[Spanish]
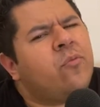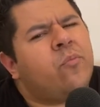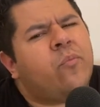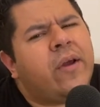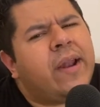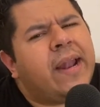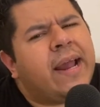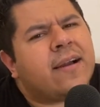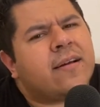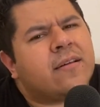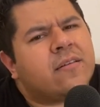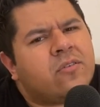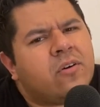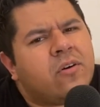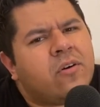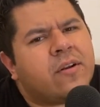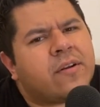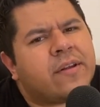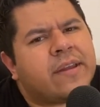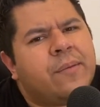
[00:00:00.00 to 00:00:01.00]
un buen
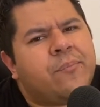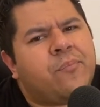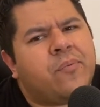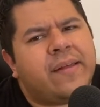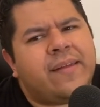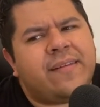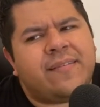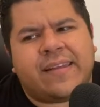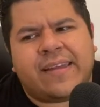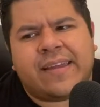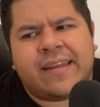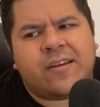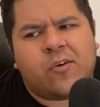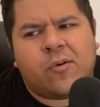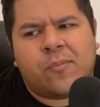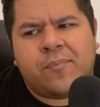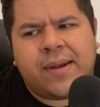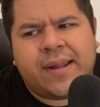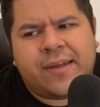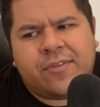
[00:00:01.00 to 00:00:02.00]
actor que puede seguir
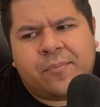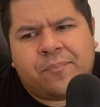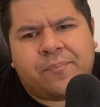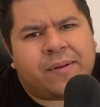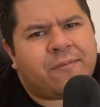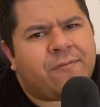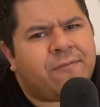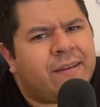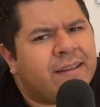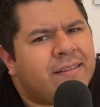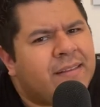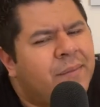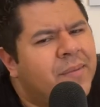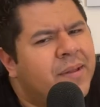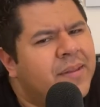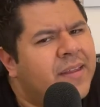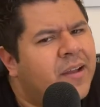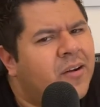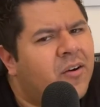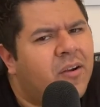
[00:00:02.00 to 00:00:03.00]
cumpliendo
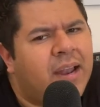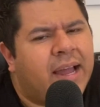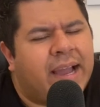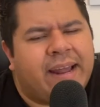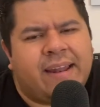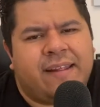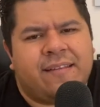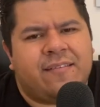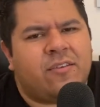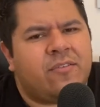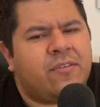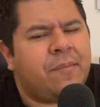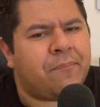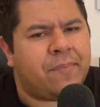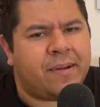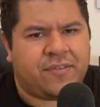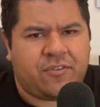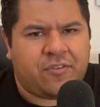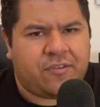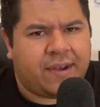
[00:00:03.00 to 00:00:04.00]
perfectamente con la creación de
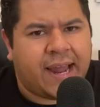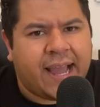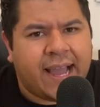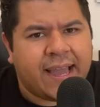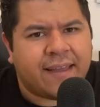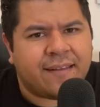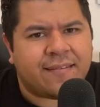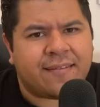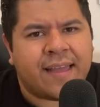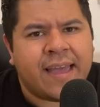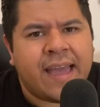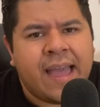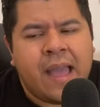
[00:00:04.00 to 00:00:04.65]
personajes.